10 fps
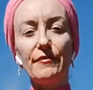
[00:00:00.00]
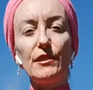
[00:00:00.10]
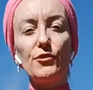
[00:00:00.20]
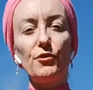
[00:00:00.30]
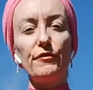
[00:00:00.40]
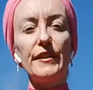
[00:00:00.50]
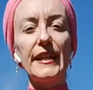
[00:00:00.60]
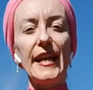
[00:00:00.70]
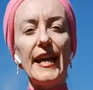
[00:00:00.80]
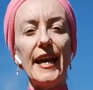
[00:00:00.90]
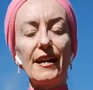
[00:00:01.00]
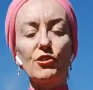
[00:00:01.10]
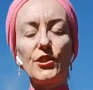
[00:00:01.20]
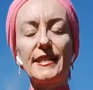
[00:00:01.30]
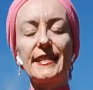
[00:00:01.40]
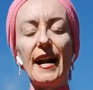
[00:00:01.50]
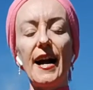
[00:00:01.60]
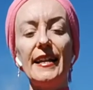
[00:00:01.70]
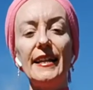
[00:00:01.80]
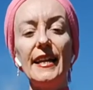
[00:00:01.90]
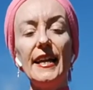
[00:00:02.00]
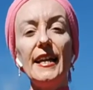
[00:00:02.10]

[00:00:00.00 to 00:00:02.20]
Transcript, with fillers: filosofie ancestrali,